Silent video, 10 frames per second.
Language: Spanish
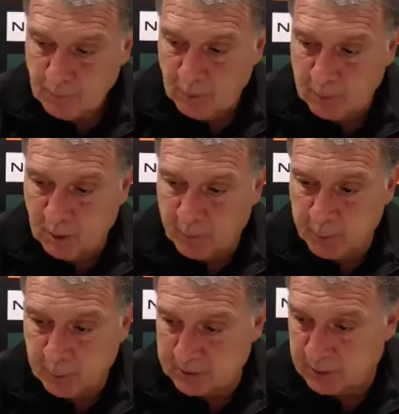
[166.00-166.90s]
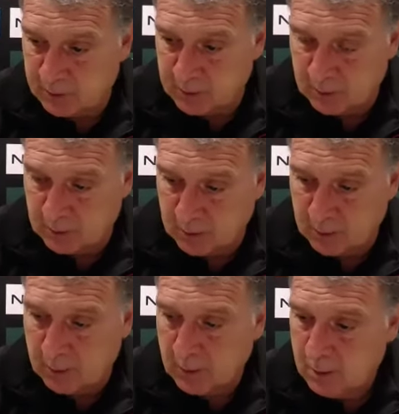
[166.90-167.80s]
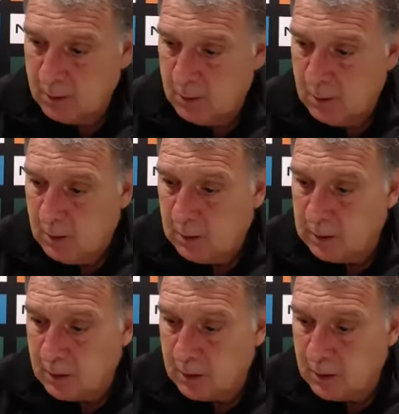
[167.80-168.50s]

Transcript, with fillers: Después, este, el